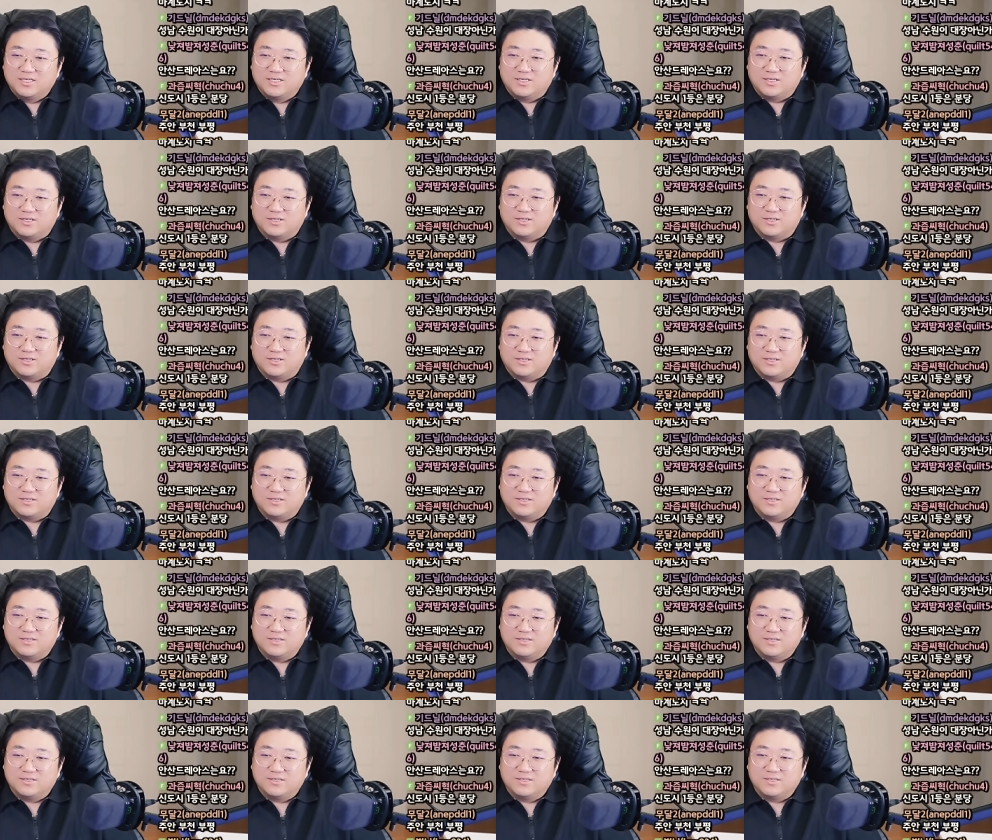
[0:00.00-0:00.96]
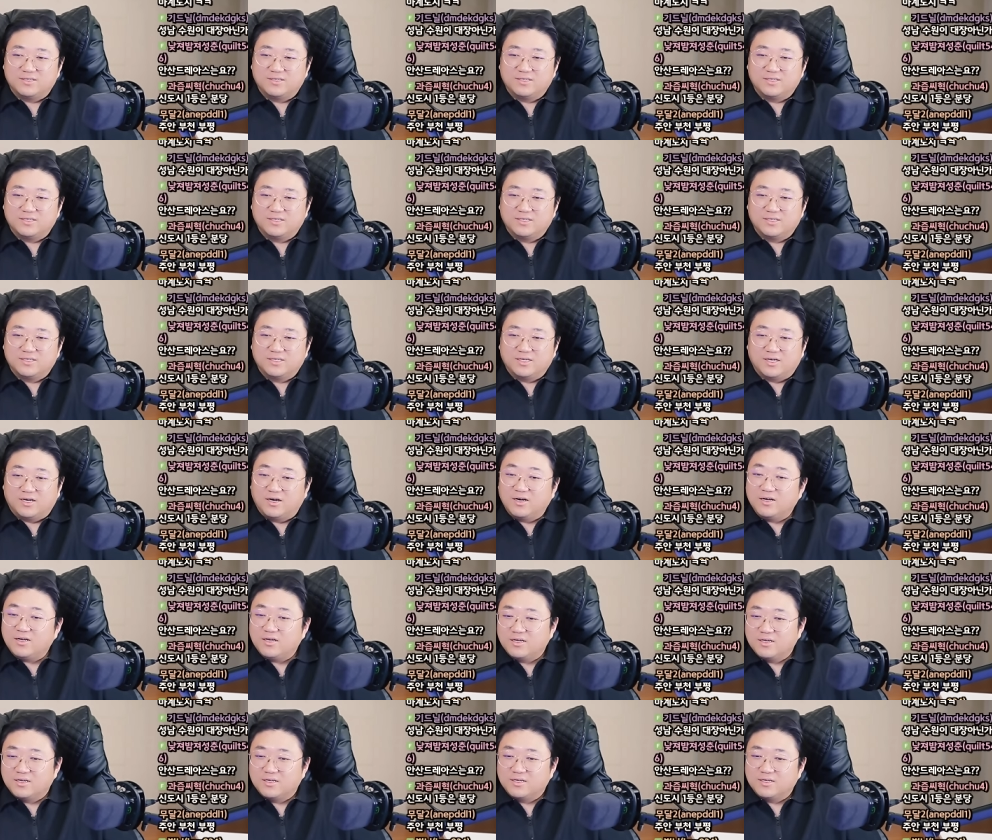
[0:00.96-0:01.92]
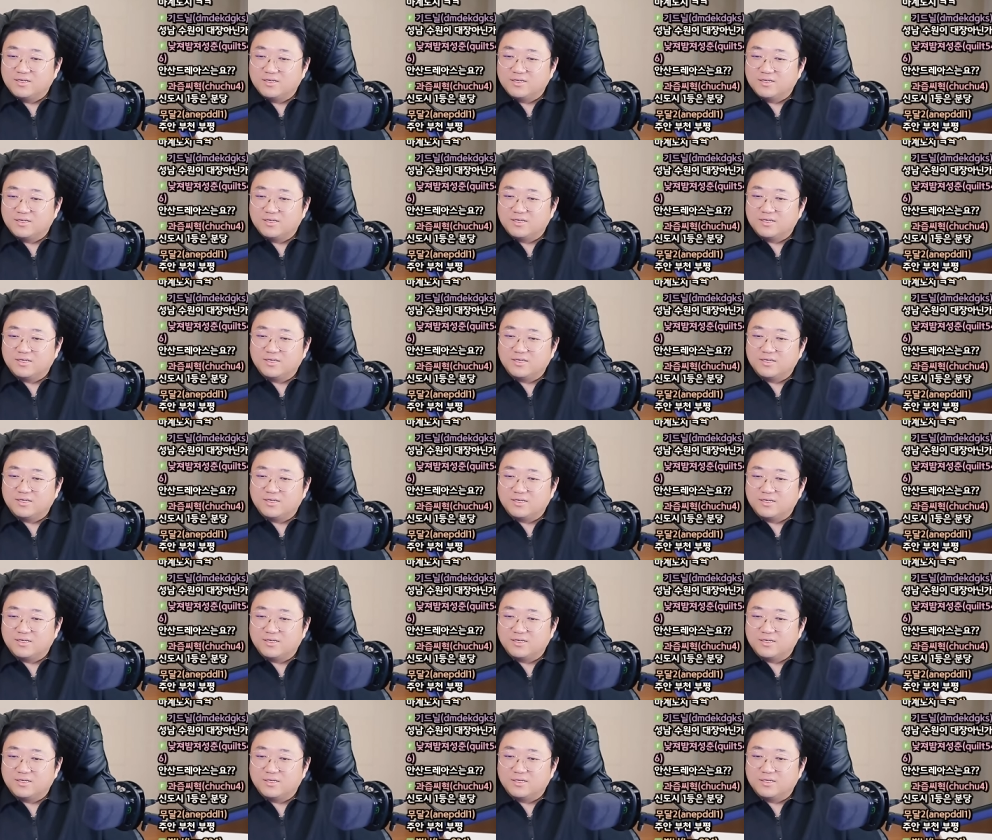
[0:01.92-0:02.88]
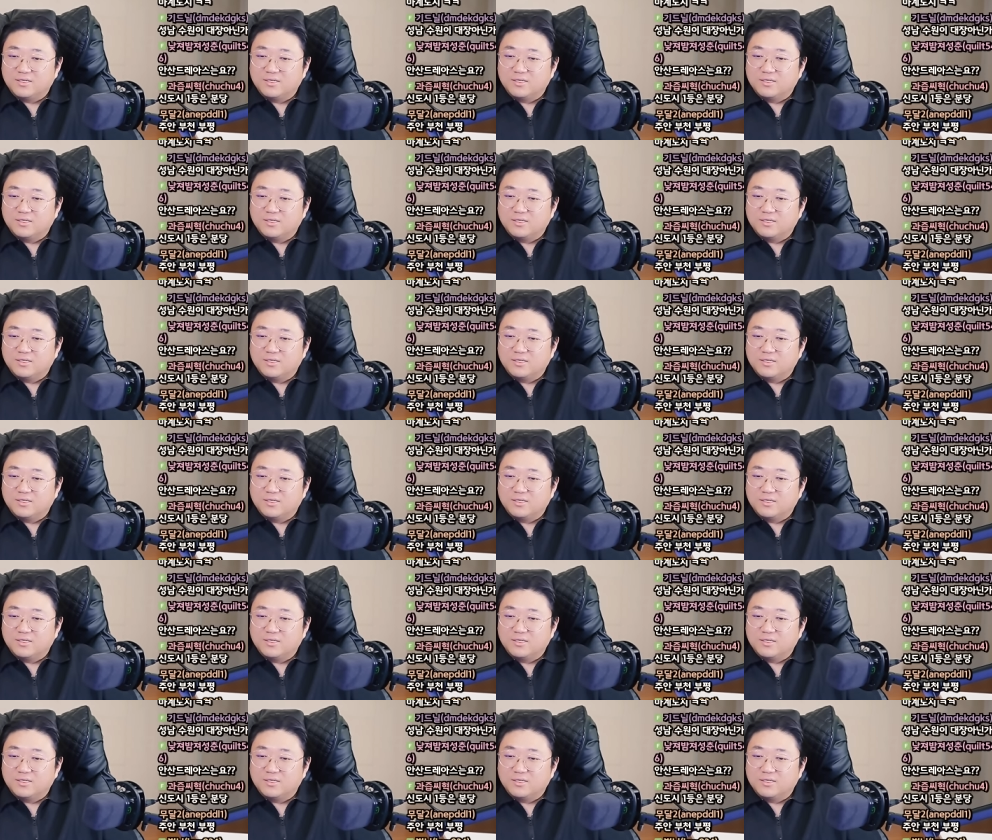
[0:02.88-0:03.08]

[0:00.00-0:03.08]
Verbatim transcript: 부천이 어. 아니죠. 어? 부천 인천 아니잖아요.